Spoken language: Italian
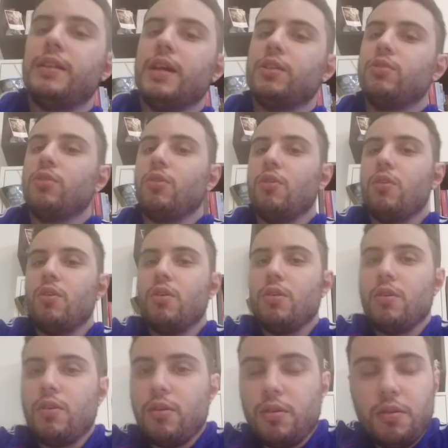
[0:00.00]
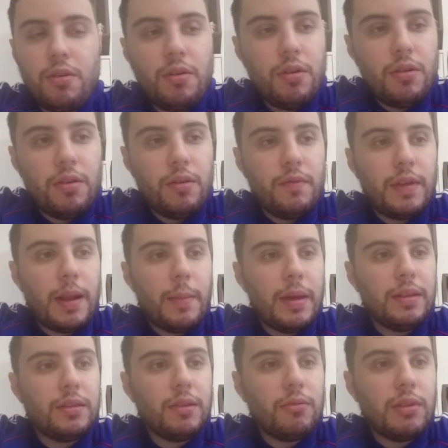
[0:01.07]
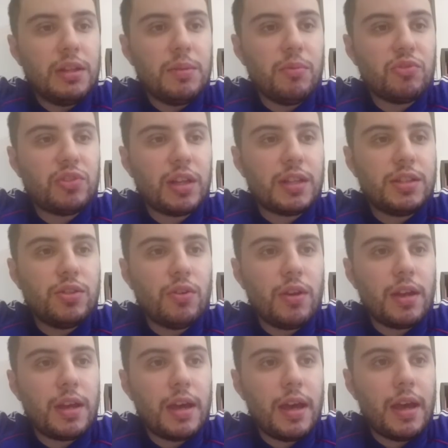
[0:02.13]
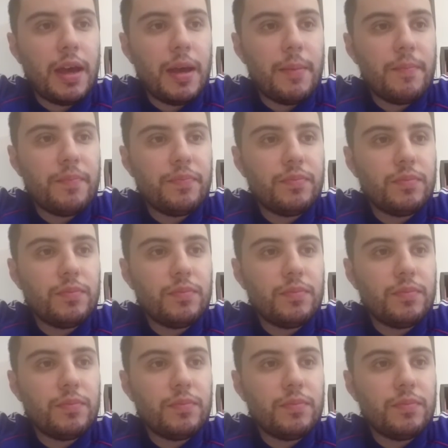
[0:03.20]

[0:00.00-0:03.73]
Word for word: dato veramente una dimostrazione che